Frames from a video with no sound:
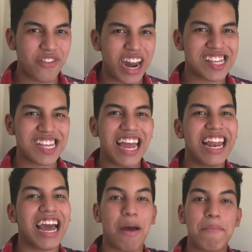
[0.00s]
fresca y
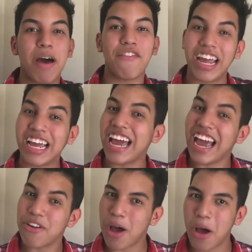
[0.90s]
la cara más fresca que
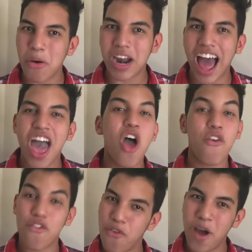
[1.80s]
ganó ahora
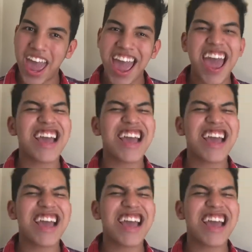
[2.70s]
fue